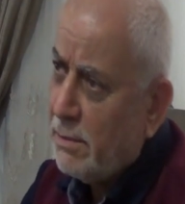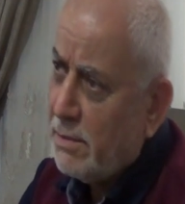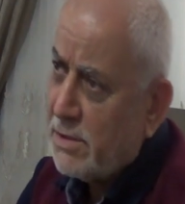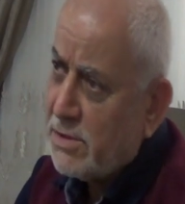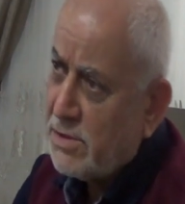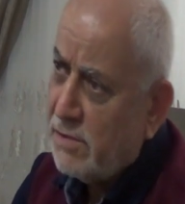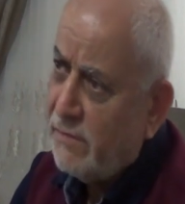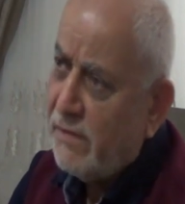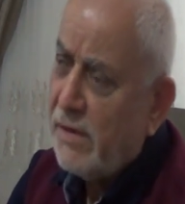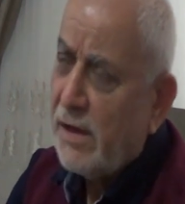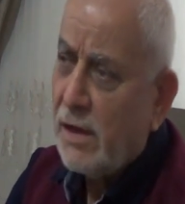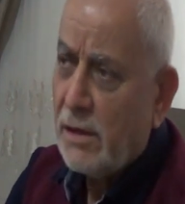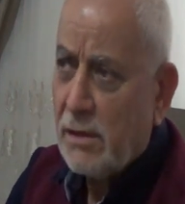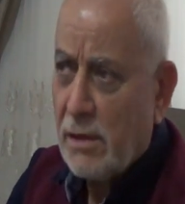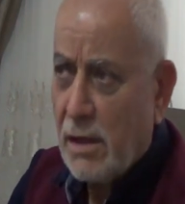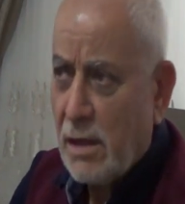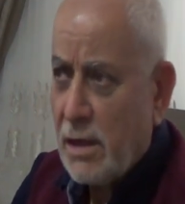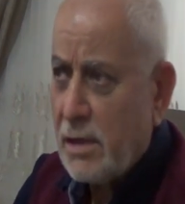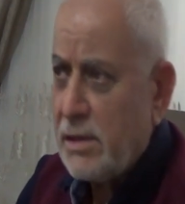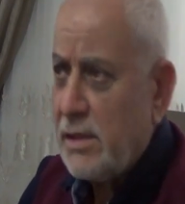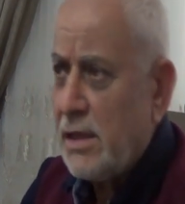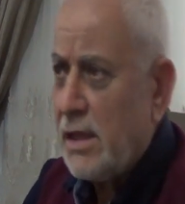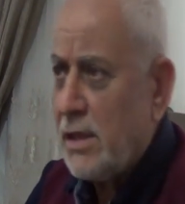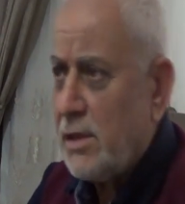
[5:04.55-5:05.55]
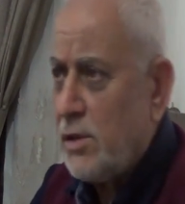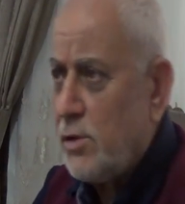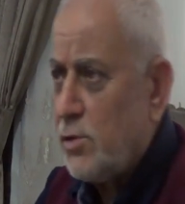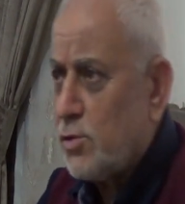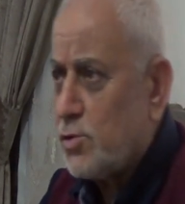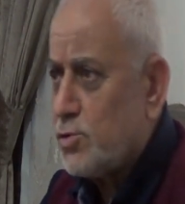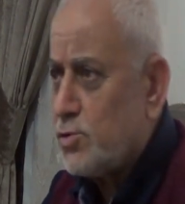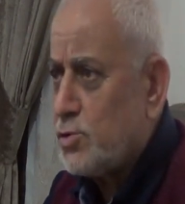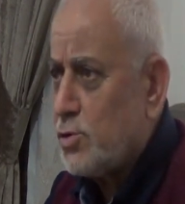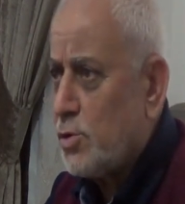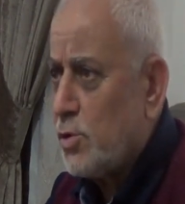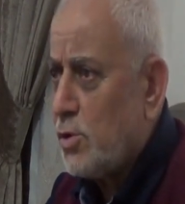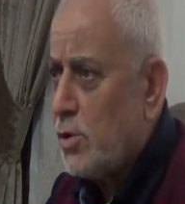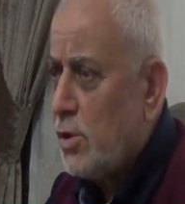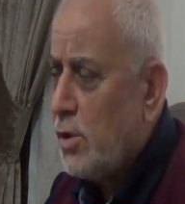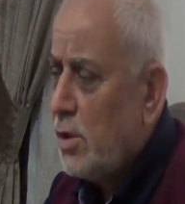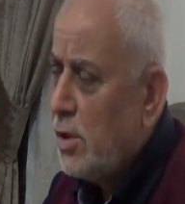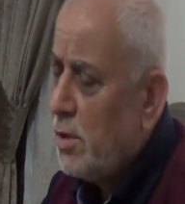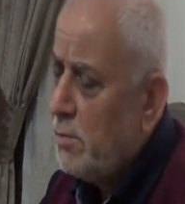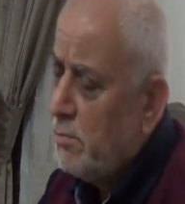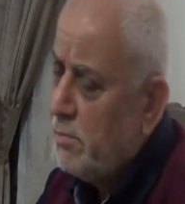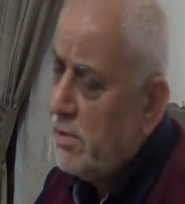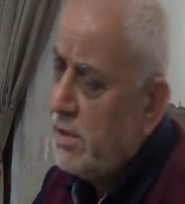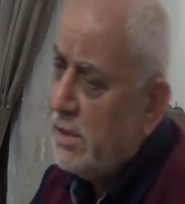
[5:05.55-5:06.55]
veya ahadiyet diyorsunuz onu.
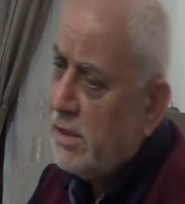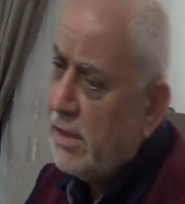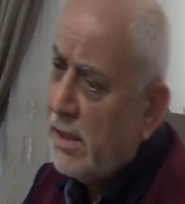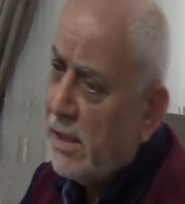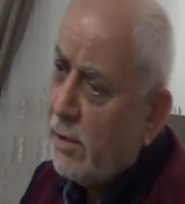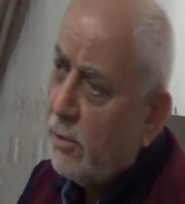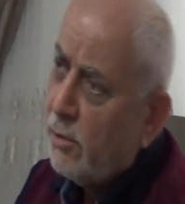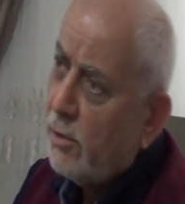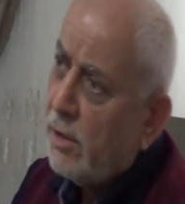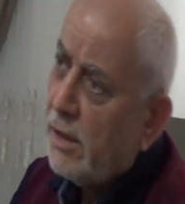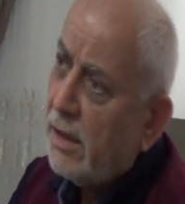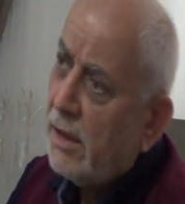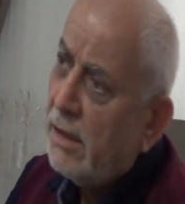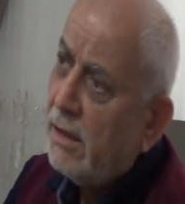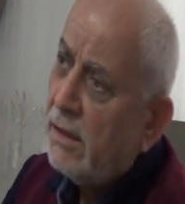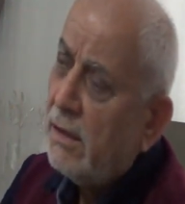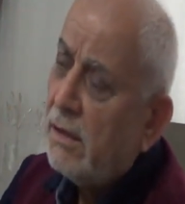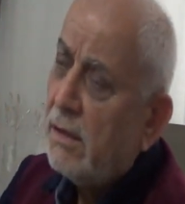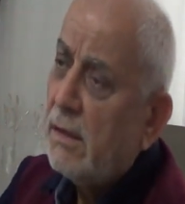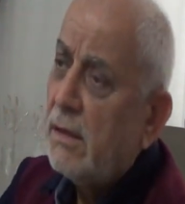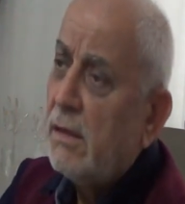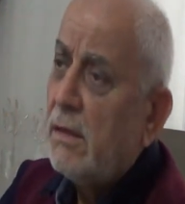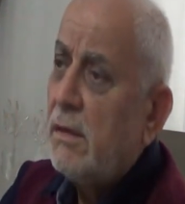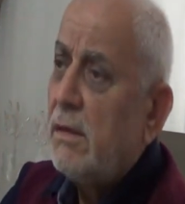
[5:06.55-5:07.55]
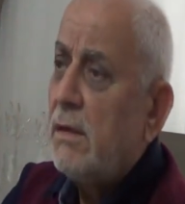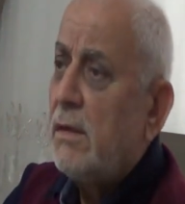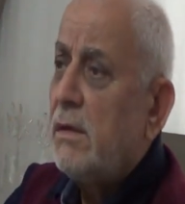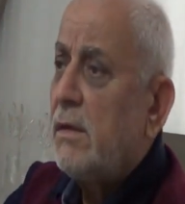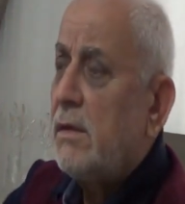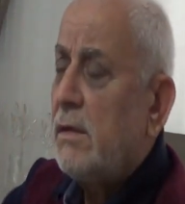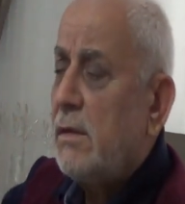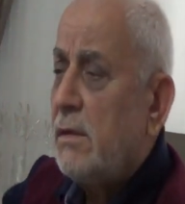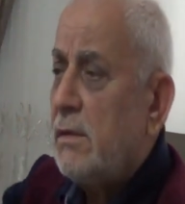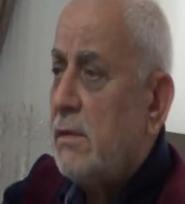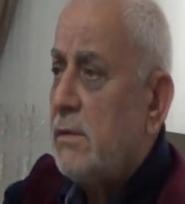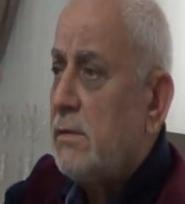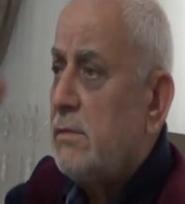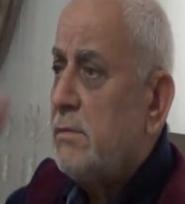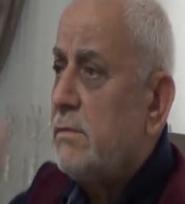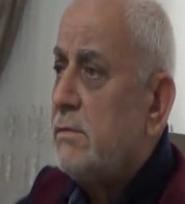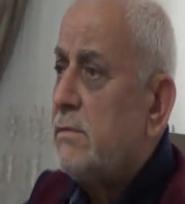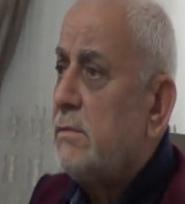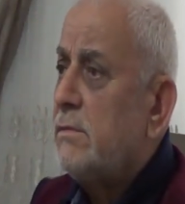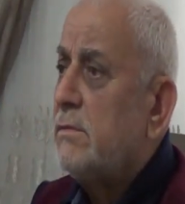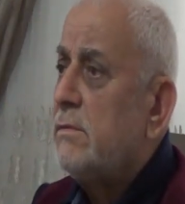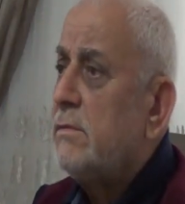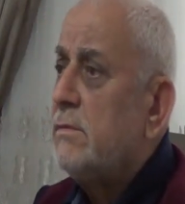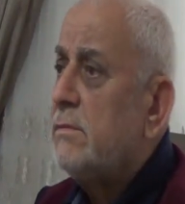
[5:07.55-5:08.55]
İyi yere göre e,
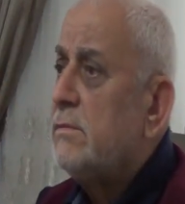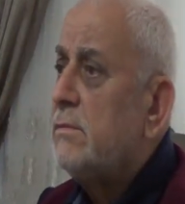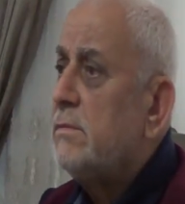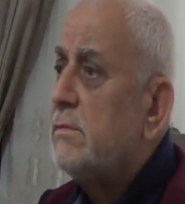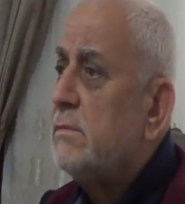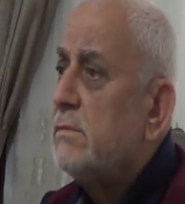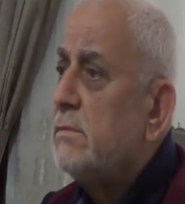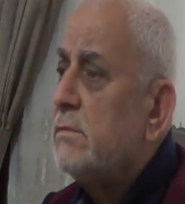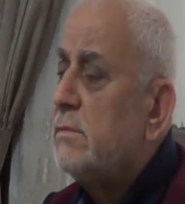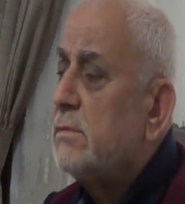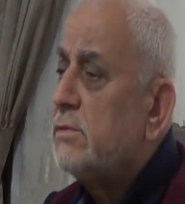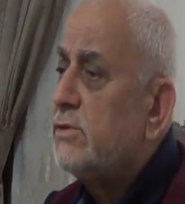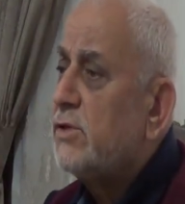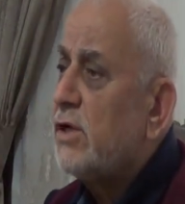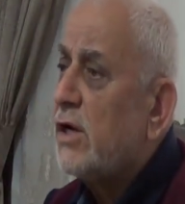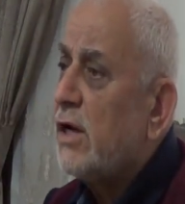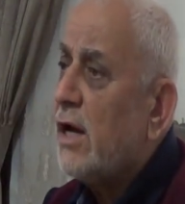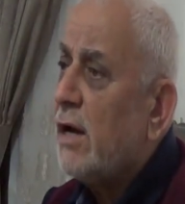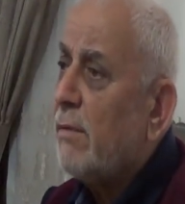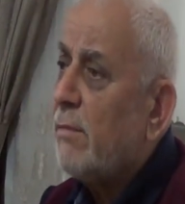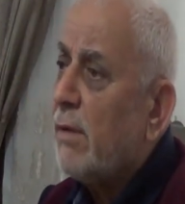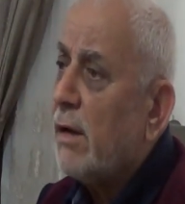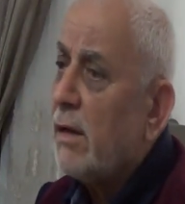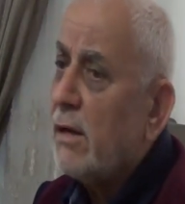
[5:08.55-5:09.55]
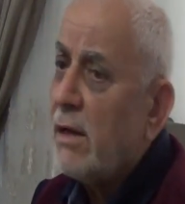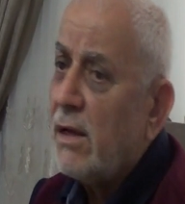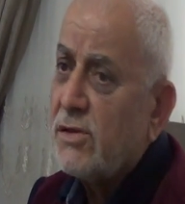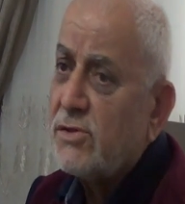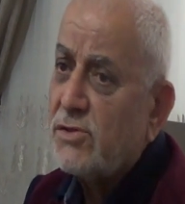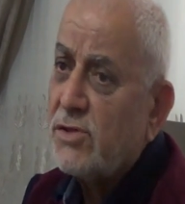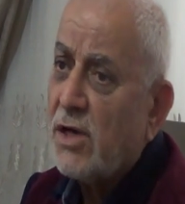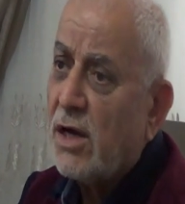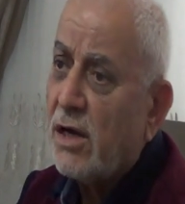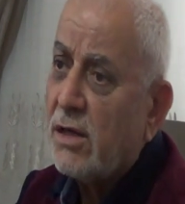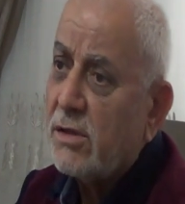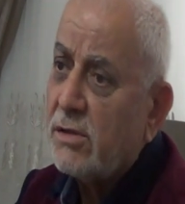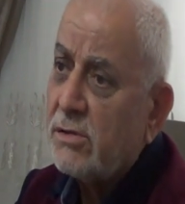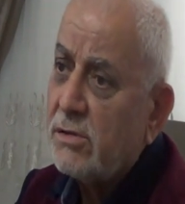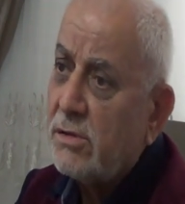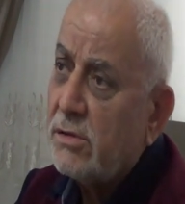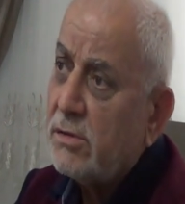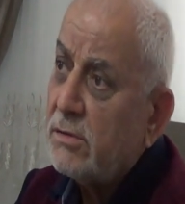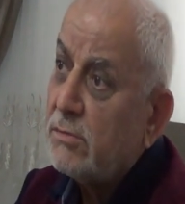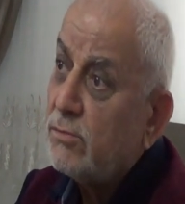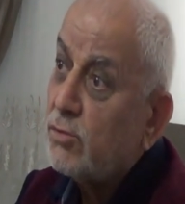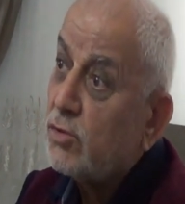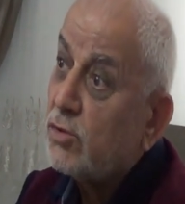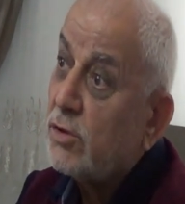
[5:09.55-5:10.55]
Cenab-ı Allah'ın zatı,
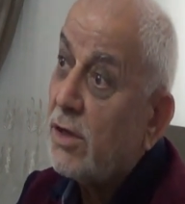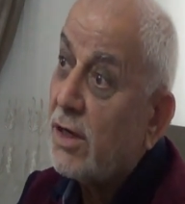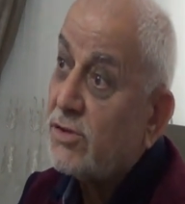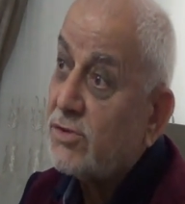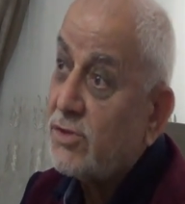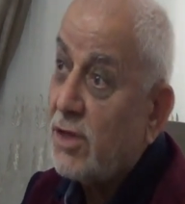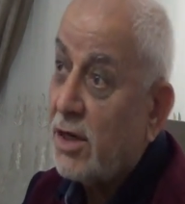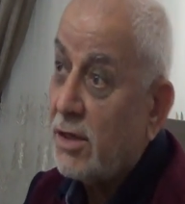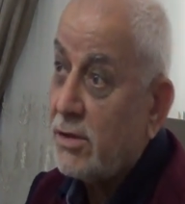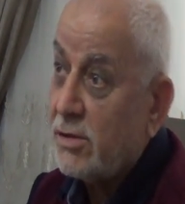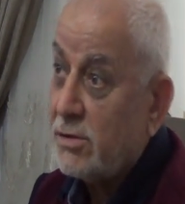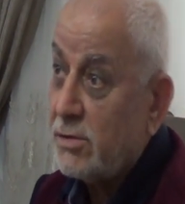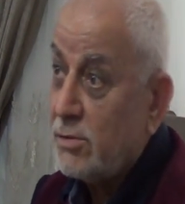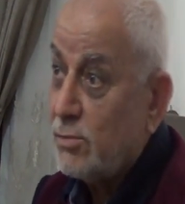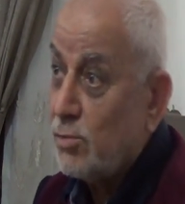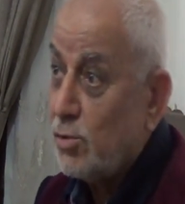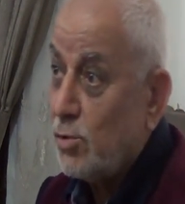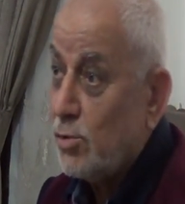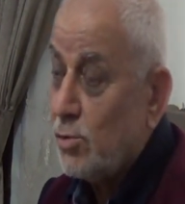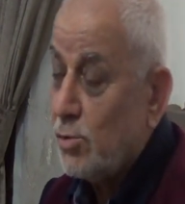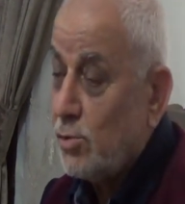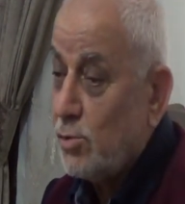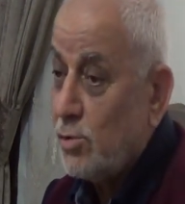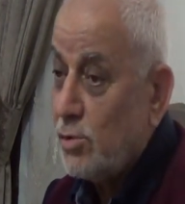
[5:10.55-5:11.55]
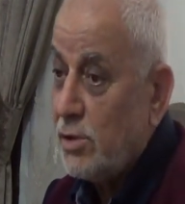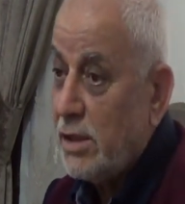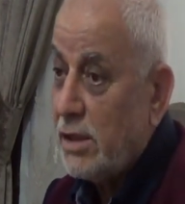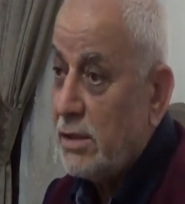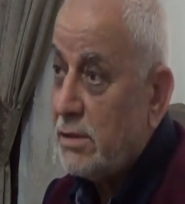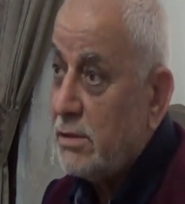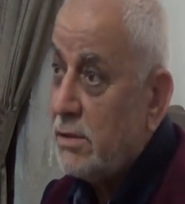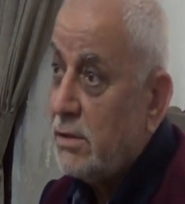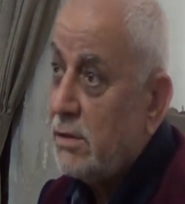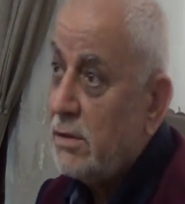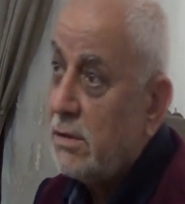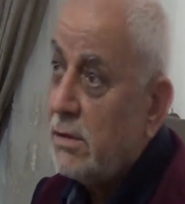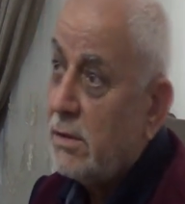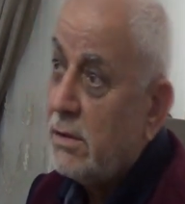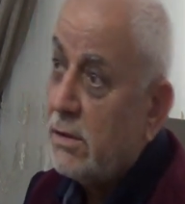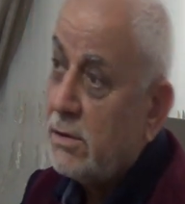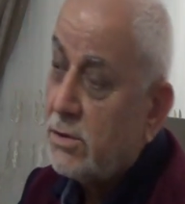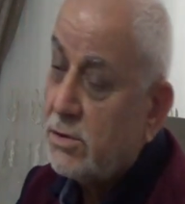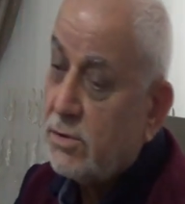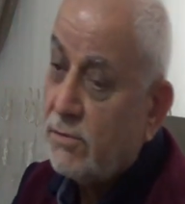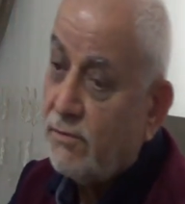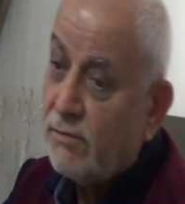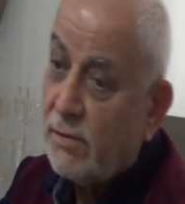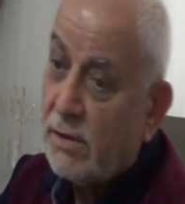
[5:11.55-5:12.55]
mutlak zatının bulunduğu yer,
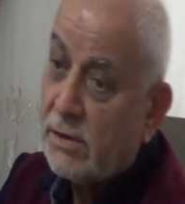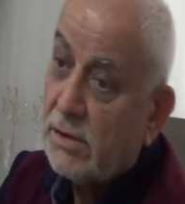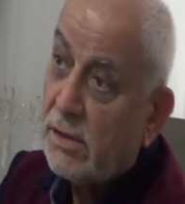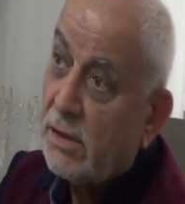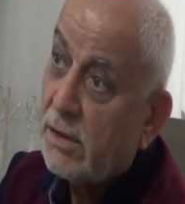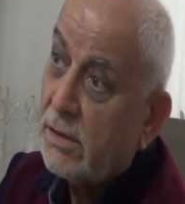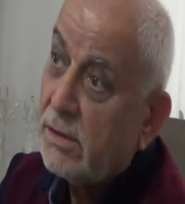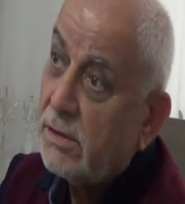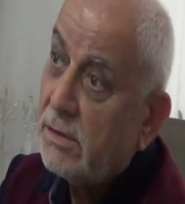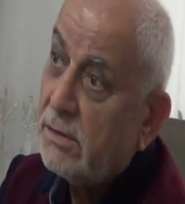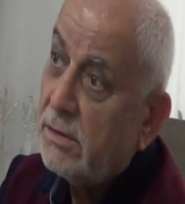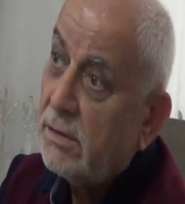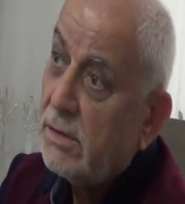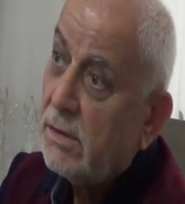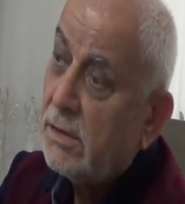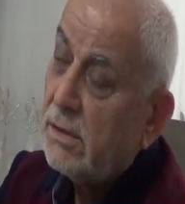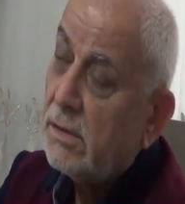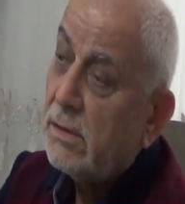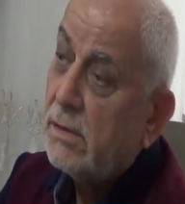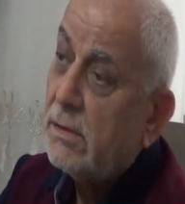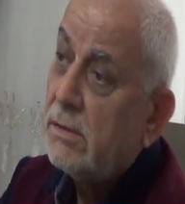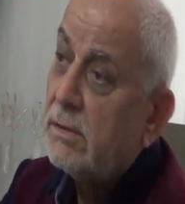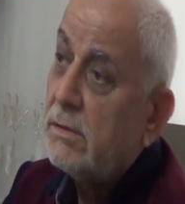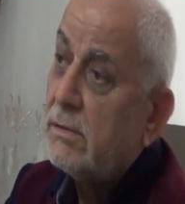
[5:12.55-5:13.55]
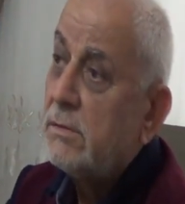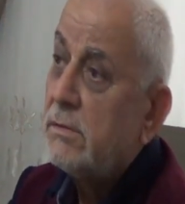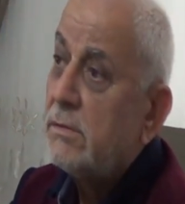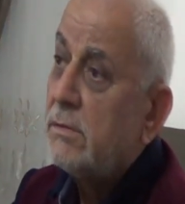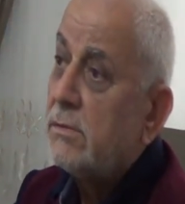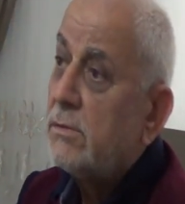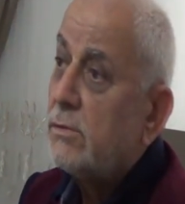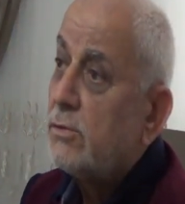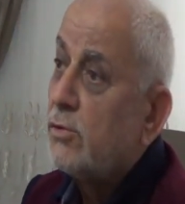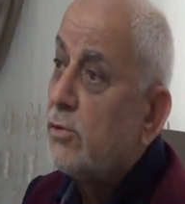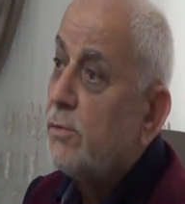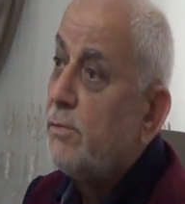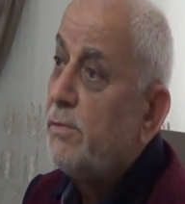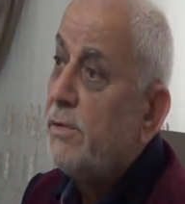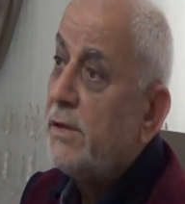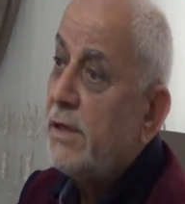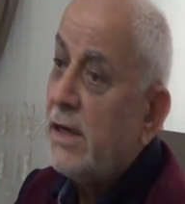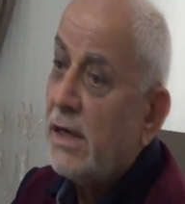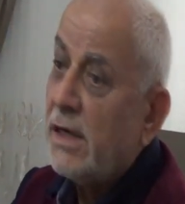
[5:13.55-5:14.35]
sıfatları, rubiyet,